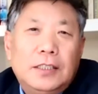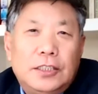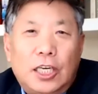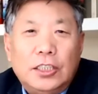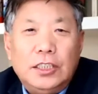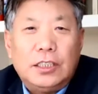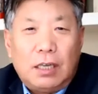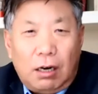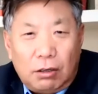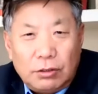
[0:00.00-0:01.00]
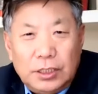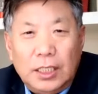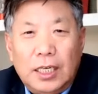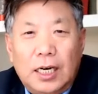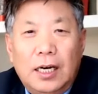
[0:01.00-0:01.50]
成绩考进
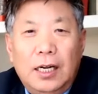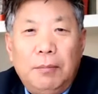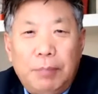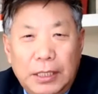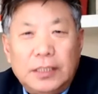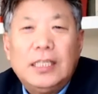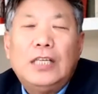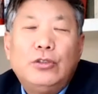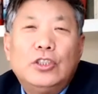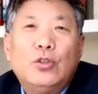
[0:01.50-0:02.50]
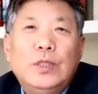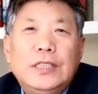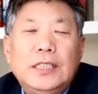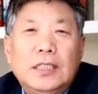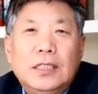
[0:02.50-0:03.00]
了北京大学中文
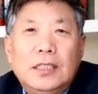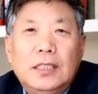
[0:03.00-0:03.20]
系，